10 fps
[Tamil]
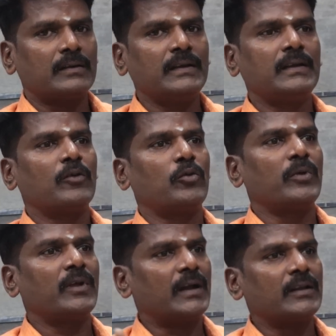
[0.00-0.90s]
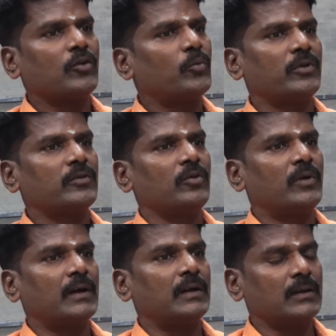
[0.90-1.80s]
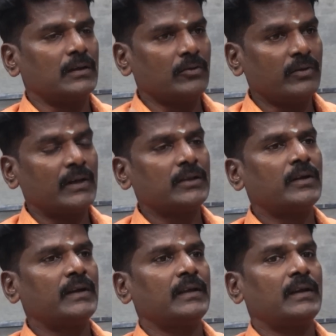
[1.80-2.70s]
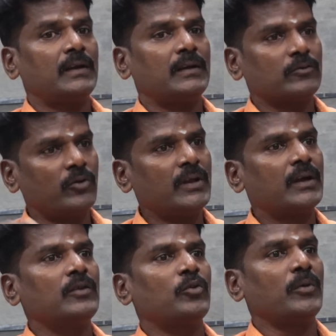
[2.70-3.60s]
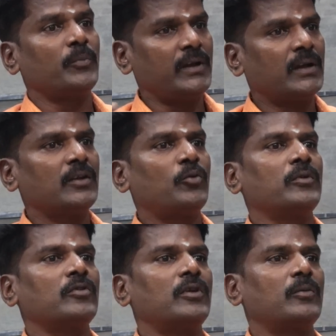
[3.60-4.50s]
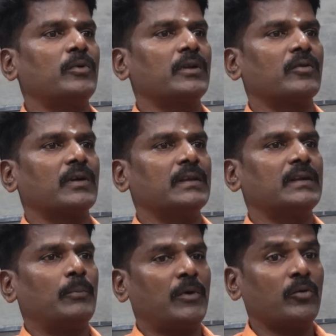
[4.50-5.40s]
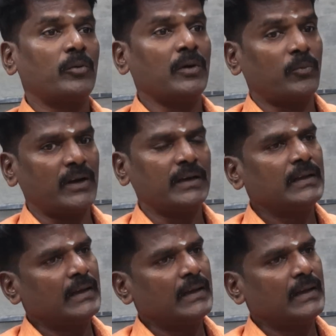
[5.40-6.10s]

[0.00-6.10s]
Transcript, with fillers: சீதா கூப்பிடும் ராதா கூப்பிடுன்னு சொல்லுவாங்க இவர் என்ன செய்வார் நினைக்கிறேன் சோனியா காந்தி கூப்பிடும் காந்தியை கூப்பிடுன்னு சொல்லுவார் போல இருக்கோம் உட்காந்து அம்மா கூப்பிடும் பொண்ணை